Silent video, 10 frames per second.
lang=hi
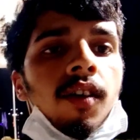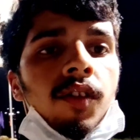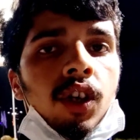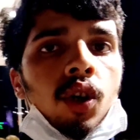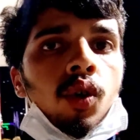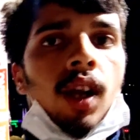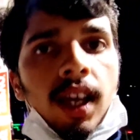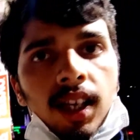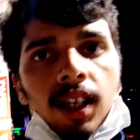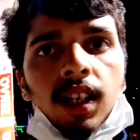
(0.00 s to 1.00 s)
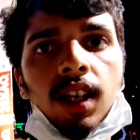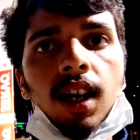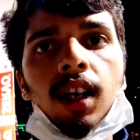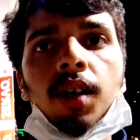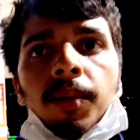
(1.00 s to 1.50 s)
हाँ वीडियो को लाइक
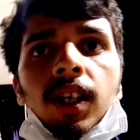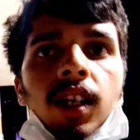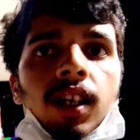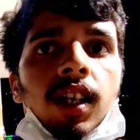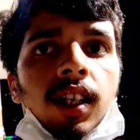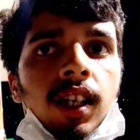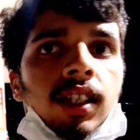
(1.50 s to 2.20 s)
करना कमेंट करना कि